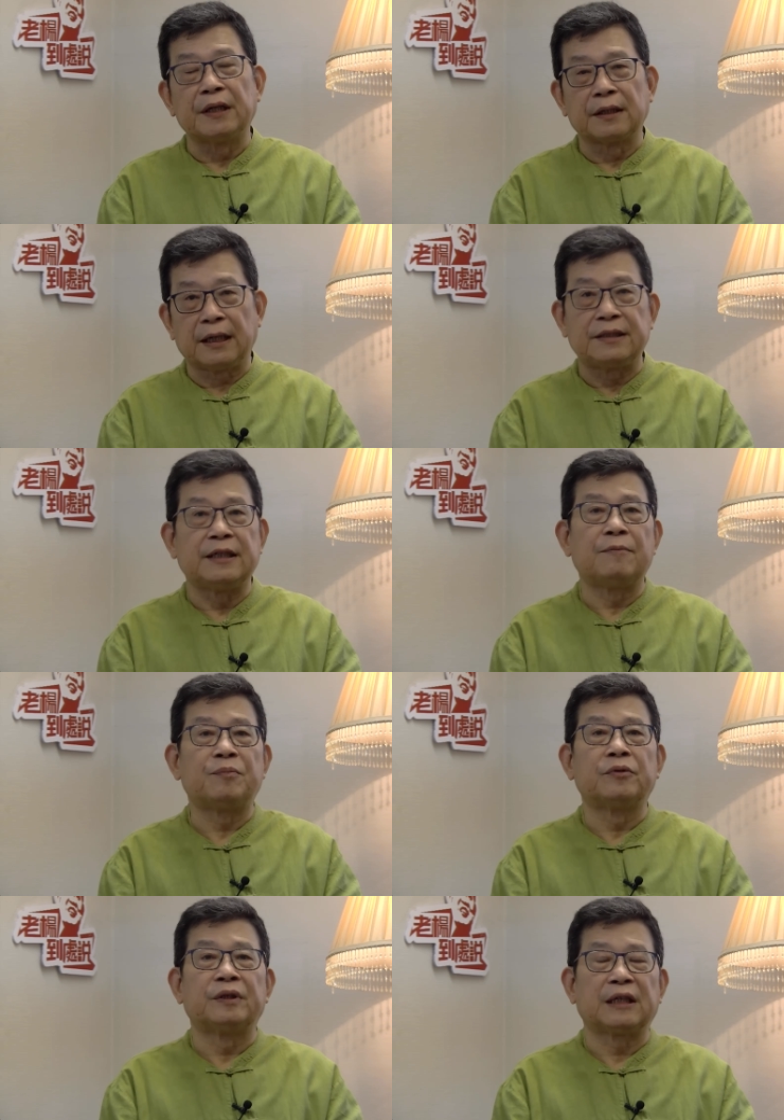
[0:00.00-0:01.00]
看起来不
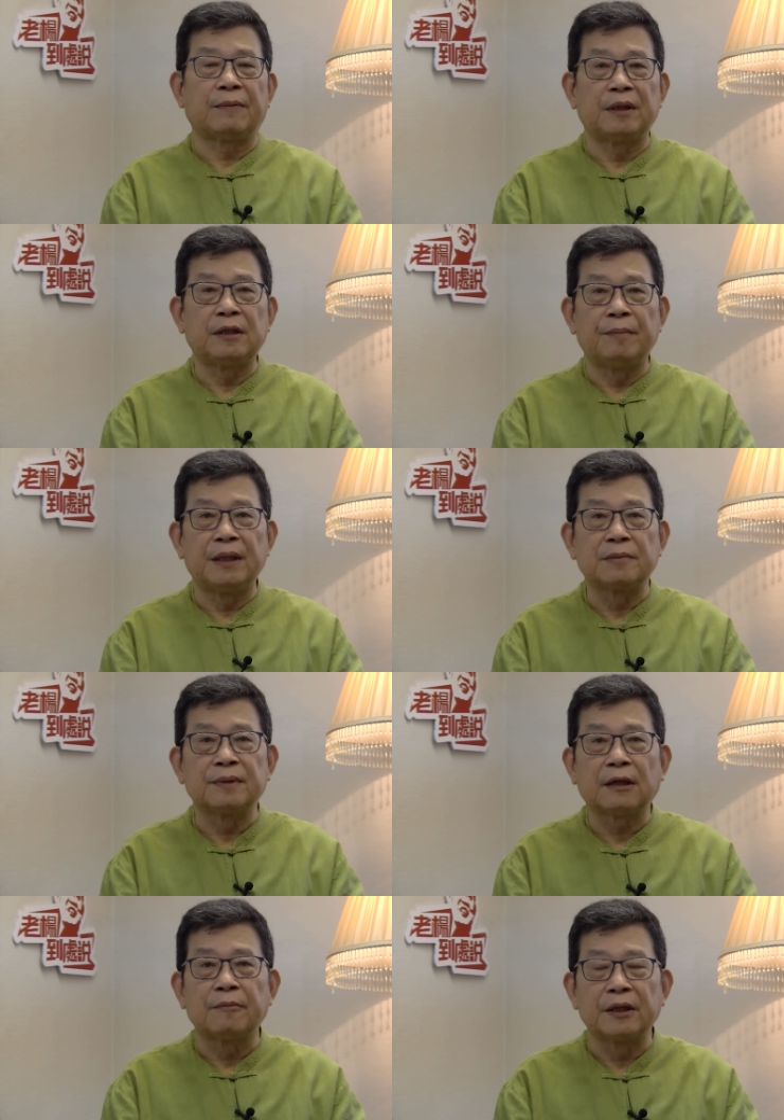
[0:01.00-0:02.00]
会，他们也没什么到
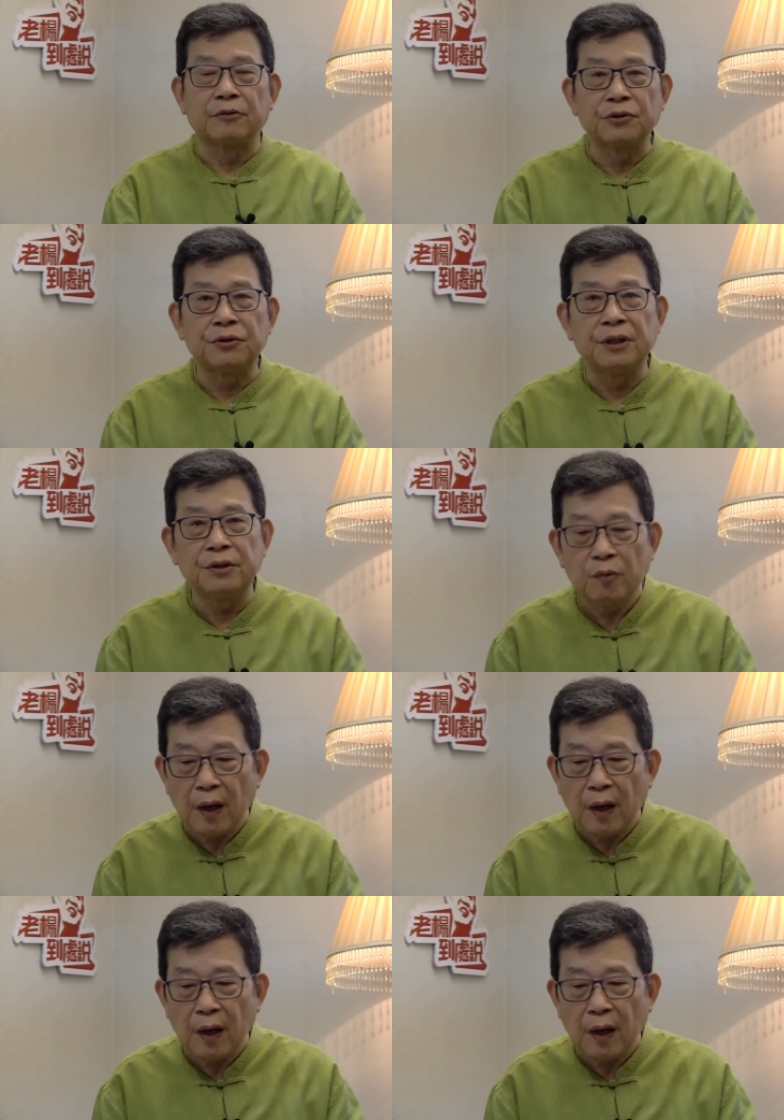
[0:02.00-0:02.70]
美国去的欲望。